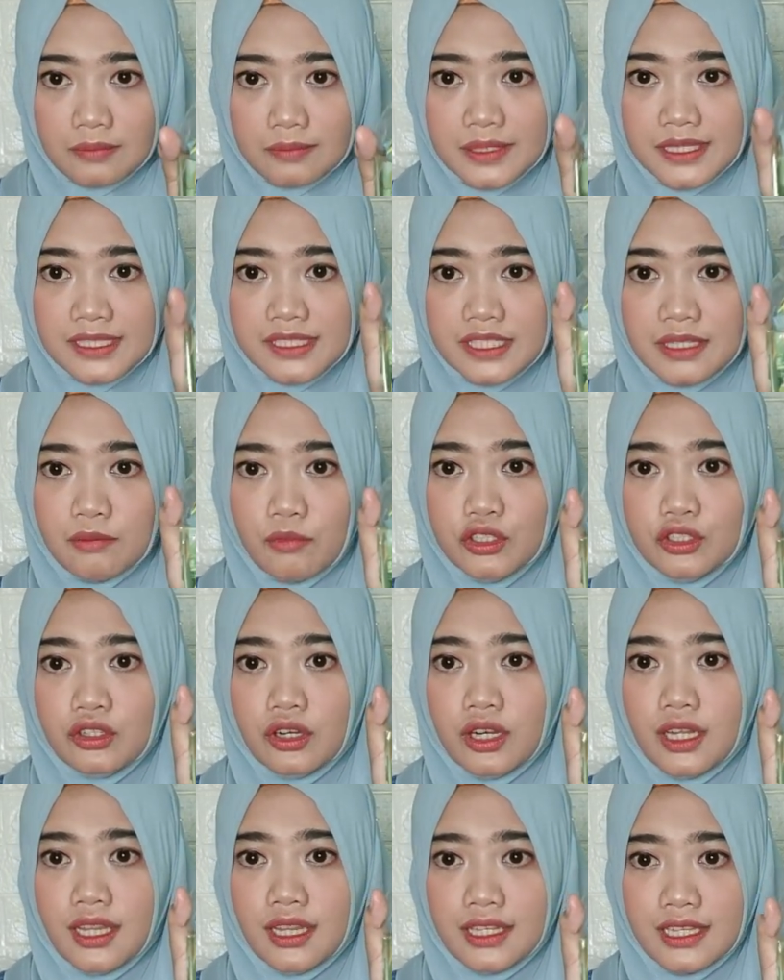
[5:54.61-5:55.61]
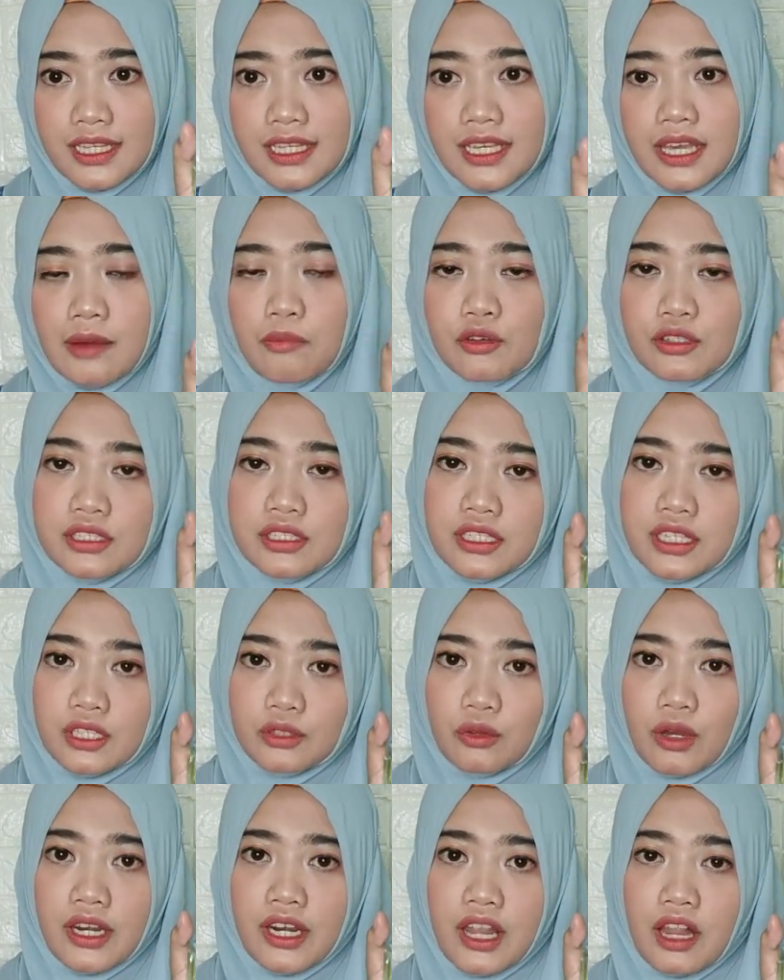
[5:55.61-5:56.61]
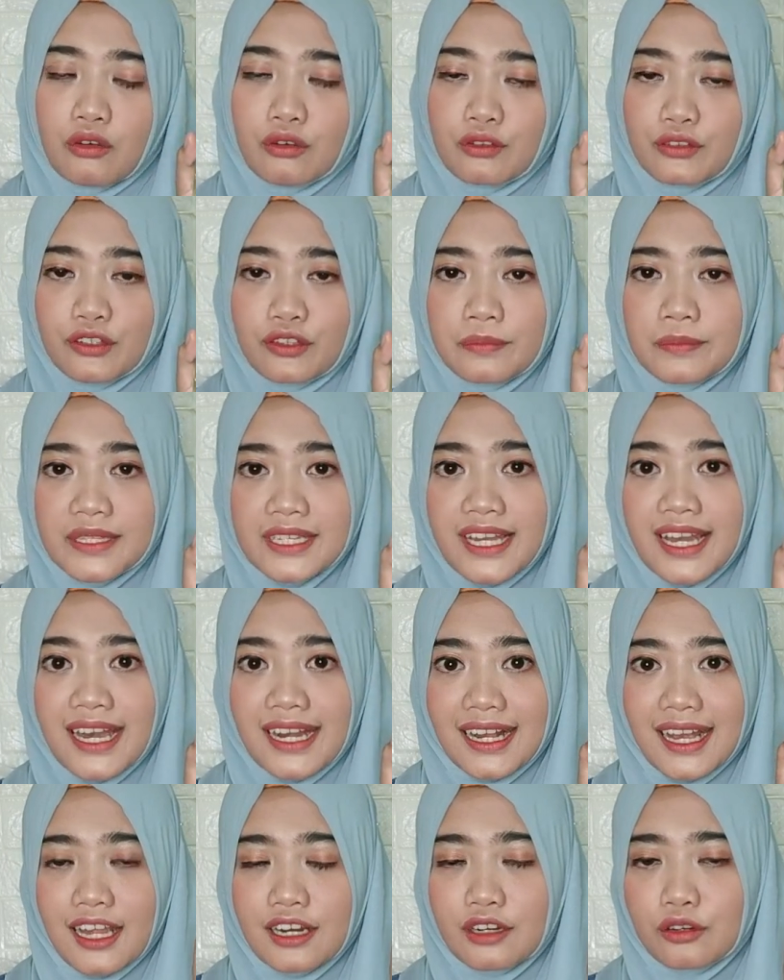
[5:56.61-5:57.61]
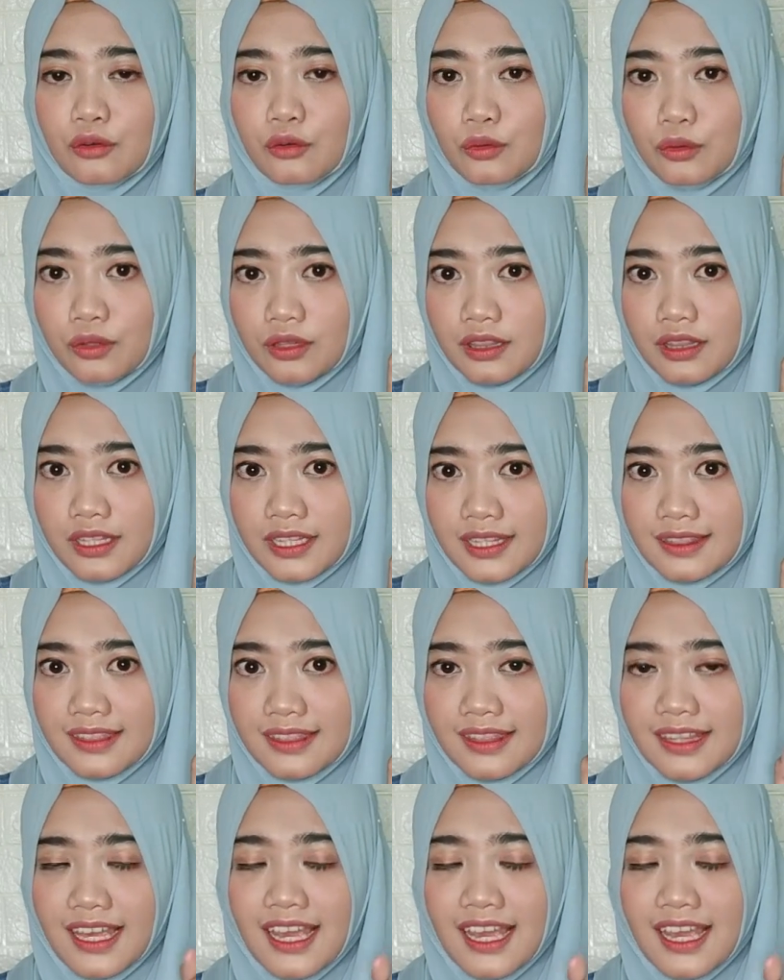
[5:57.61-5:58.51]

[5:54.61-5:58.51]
biji Mojo Keling yang fungsinya itu adalah untuk menyegarkan kulit.